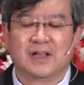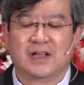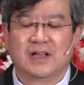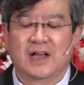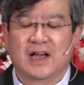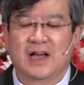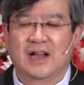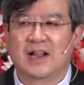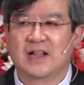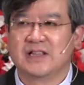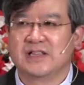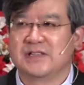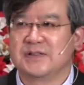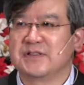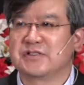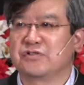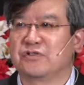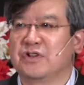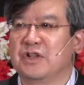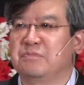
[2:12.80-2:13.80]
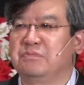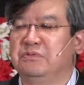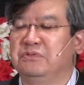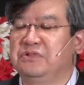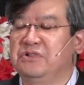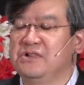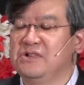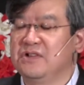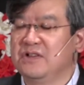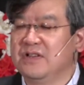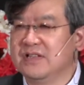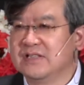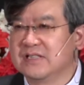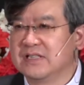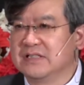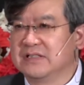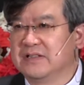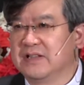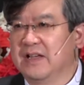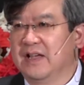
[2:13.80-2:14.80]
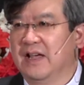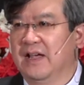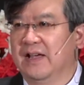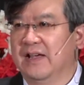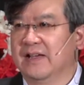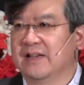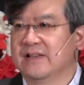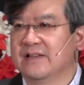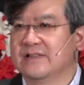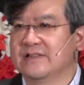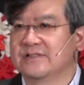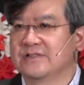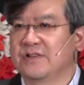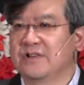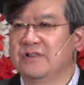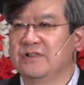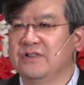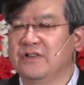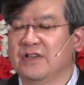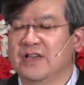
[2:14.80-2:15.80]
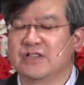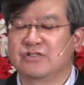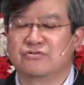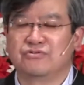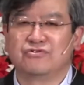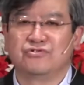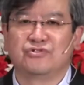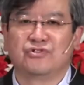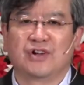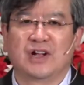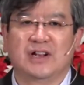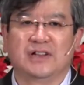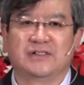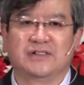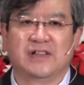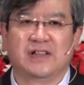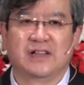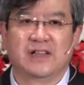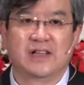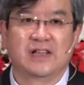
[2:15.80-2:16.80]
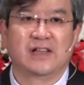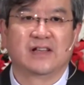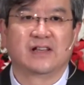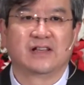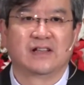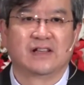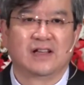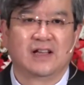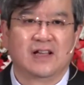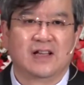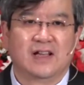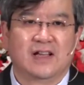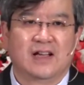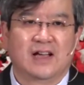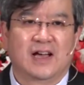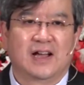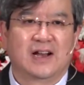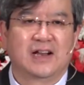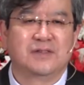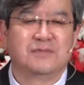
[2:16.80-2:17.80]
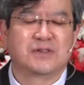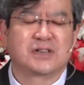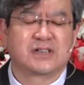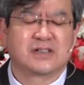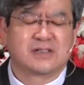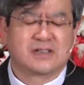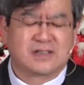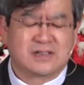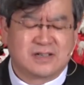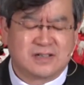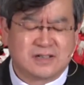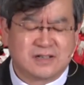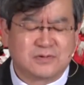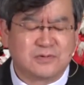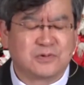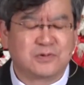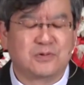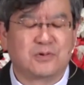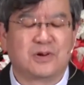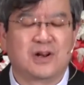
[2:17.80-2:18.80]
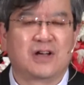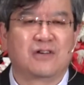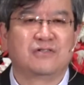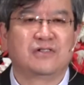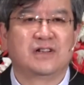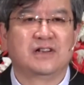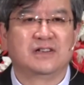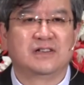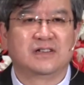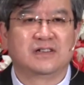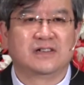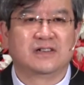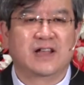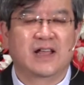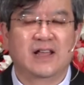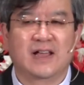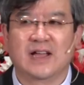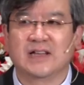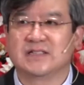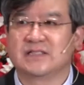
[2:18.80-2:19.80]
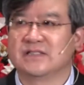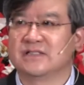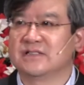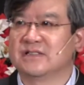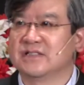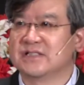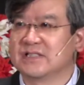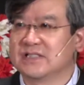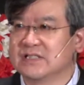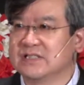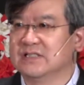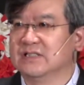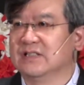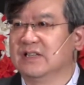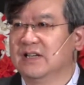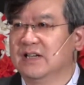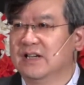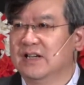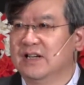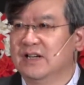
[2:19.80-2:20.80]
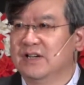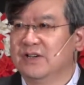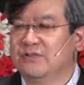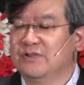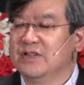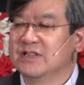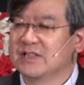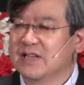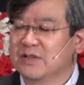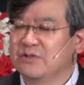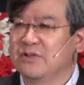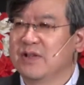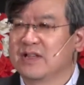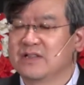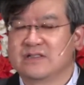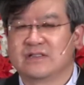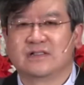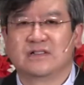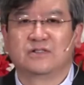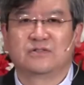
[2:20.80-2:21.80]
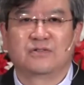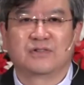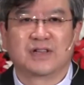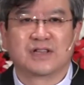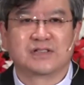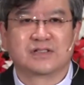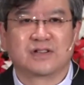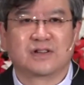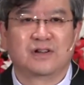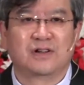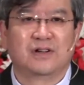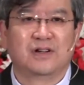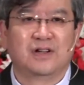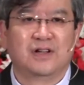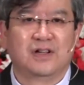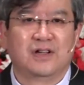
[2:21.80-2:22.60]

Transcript: 하나님의 손에 붙들려 있을 때, 성령에 순종할 때, 하나님은 크고 놀라운 일들을 행하시는 것을 우리 사도행전을 통해서